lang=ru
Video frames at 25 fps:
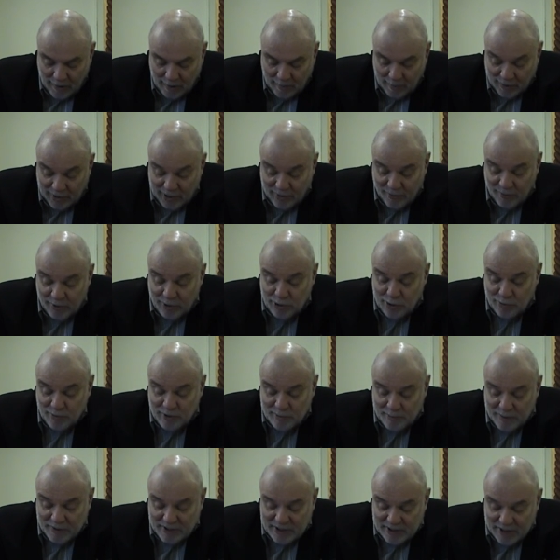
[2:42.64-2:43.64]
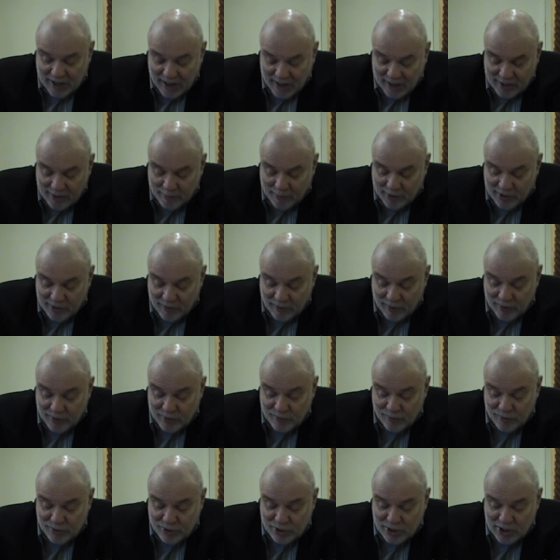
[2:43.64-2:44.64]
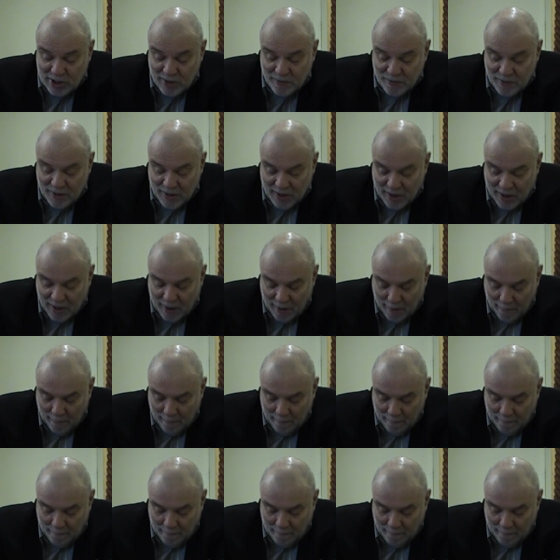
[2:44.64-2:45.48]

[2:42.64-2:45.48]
противоречивость познания, противоречивость человека.